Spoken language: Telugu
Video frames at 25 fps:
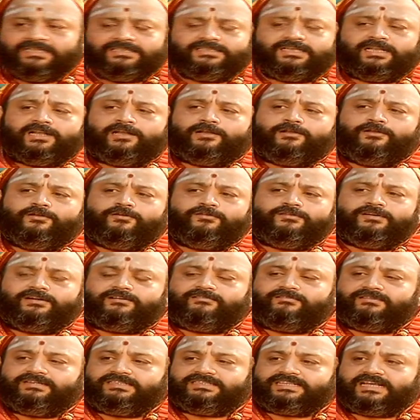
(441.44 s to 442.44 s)
జలంలో
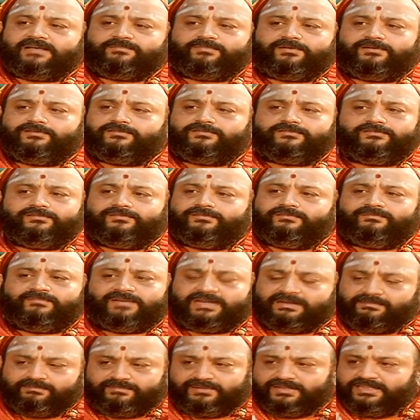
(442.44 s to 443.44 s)
ఉన్నటువంటి చేపలకు
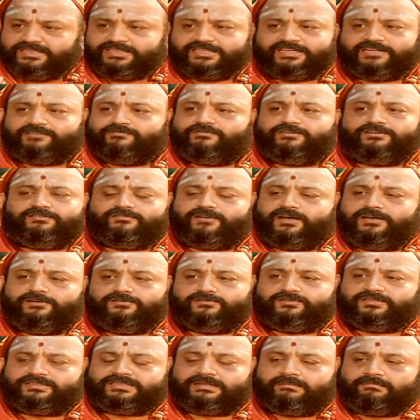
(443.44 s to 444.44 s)
మనం పీల్చేటువంటి
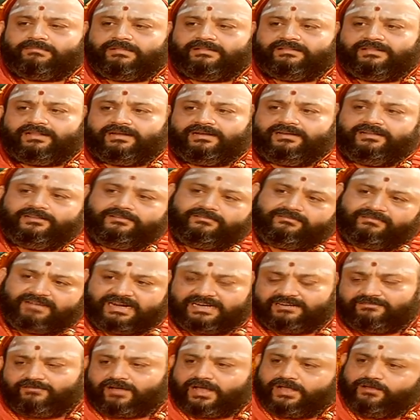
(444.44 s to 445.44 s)
వాయువుతో సంబంధం లేదు
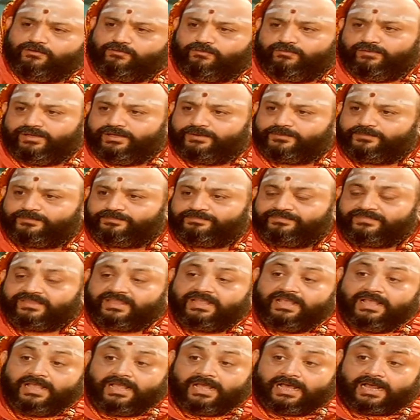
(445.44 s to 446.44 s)
వాటి వాయువు వేరు
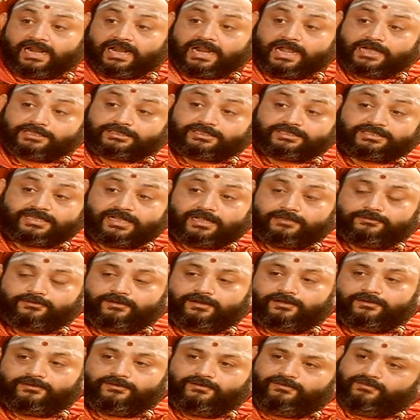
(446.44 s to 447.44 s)

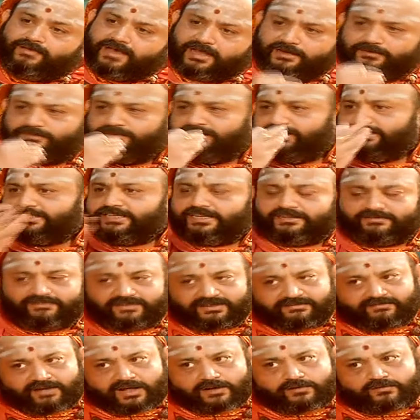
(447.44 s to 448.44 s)
రాక్షసాధులకు వారు
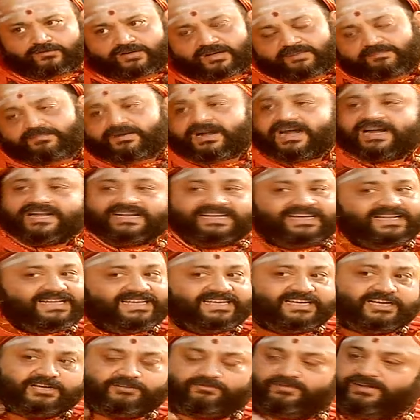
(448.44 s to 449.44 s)
పిలిచేటువంటి వారు కూడా ప్రాణం
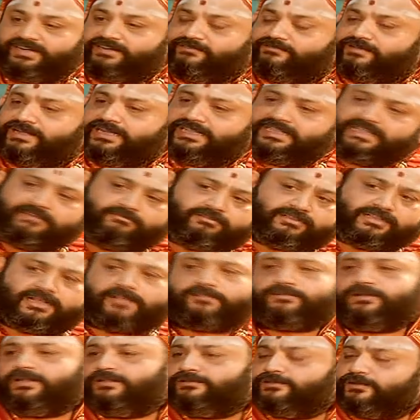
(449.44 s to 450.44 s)
కలిగినటువంటి వారు
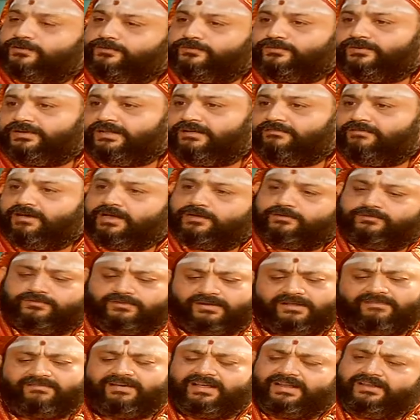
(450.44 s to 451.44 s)
దేవతాదులందరూ కూడా వారు
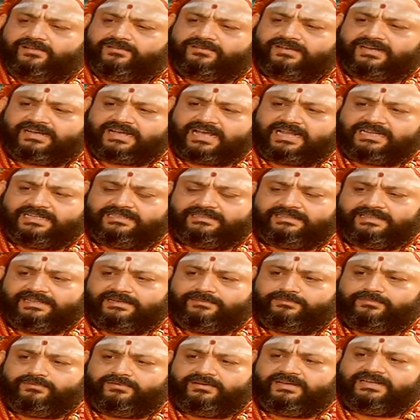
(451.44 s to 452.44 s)
కూడా వారి యొక్క కాలం
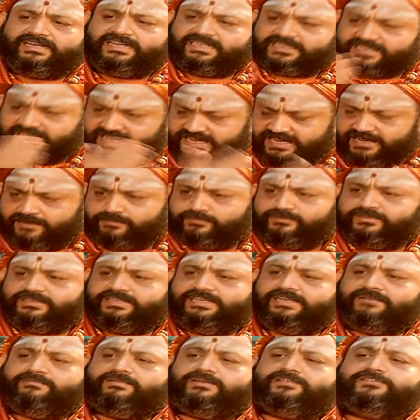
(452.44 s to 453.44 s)
తీరిపోగానే క్షీణ
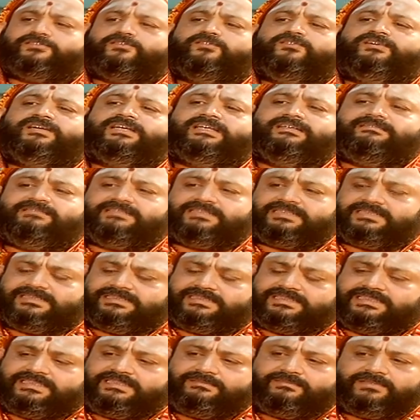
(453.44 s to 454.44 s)
పుణ్యే మర్చులోకే
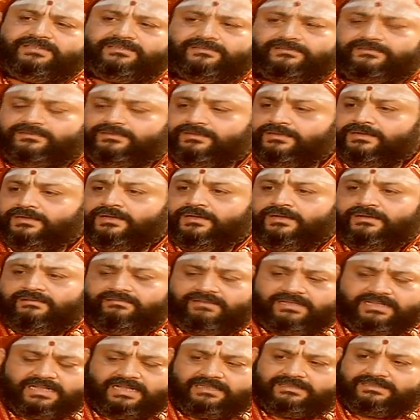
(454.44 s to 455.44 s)
విశంతి అని మనకు
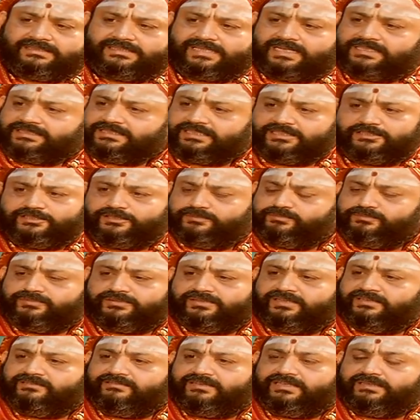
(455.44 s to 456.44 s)
వేదాంత శాస్త్రం
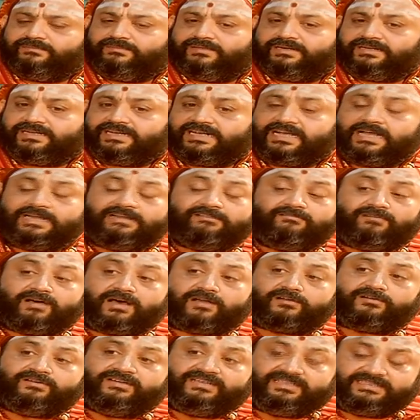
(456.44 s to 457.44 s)
చెప్తున్నటువంటి మాట కానీ
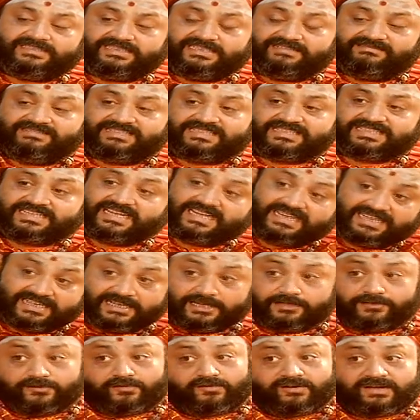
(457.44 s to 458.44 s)
వారు జీవించడానికి
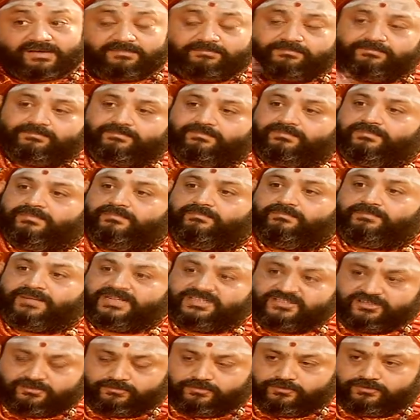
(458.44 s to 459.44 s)
ఏదో ఒక
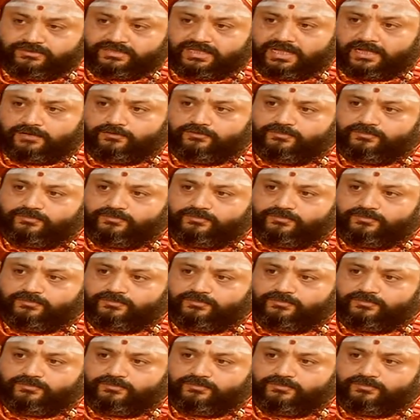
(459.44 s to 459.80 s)
పంచభూతాలు